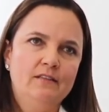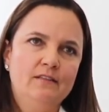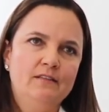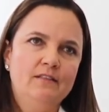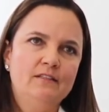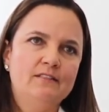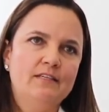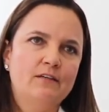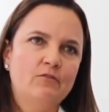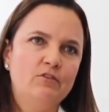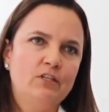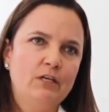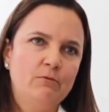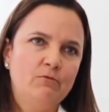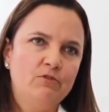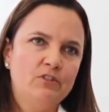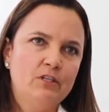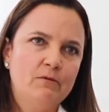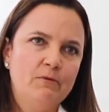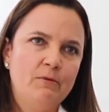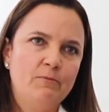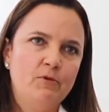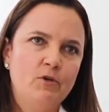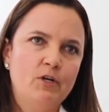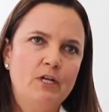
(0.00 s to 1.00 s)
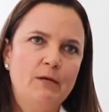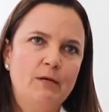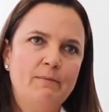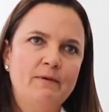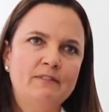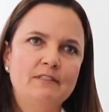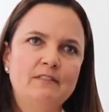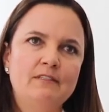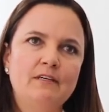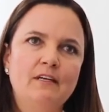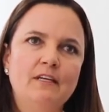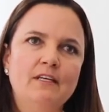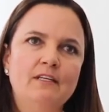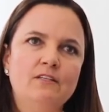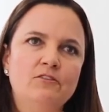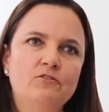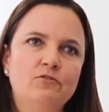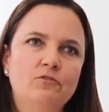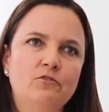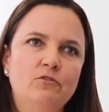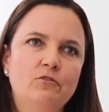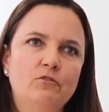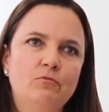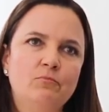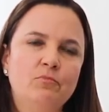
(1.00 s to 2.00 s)
Desarrollamos también programas de
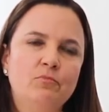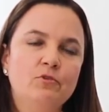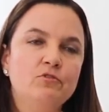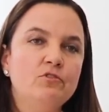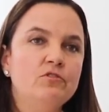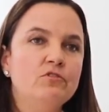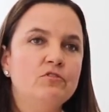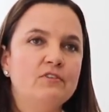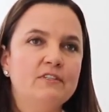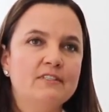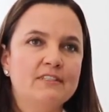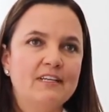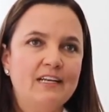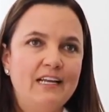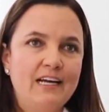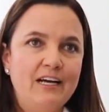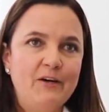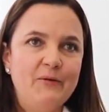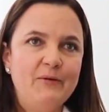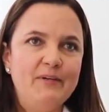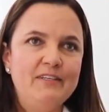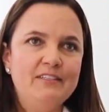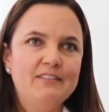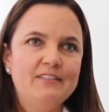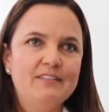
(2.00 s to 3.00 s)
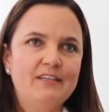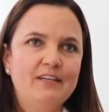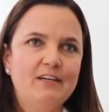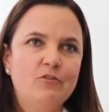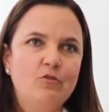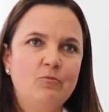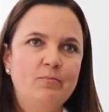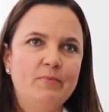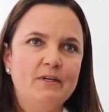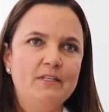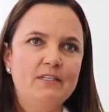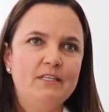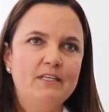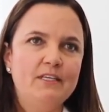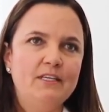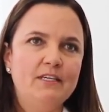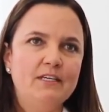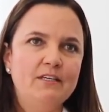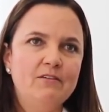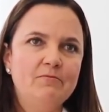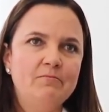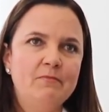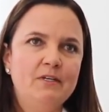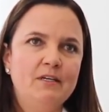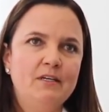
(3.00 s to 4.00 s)
talento con posiciones claves en la
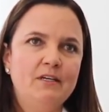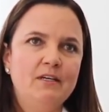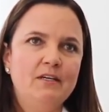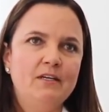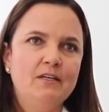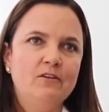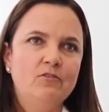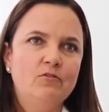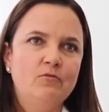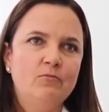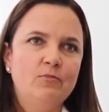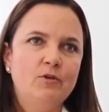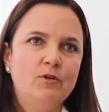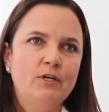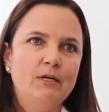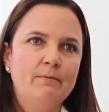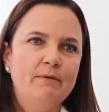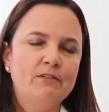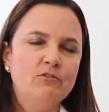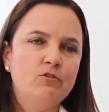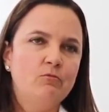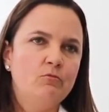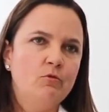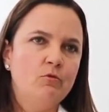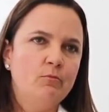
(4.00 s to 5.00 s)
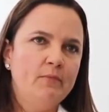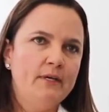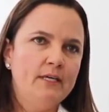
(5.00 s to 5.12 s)
compañía, con programas como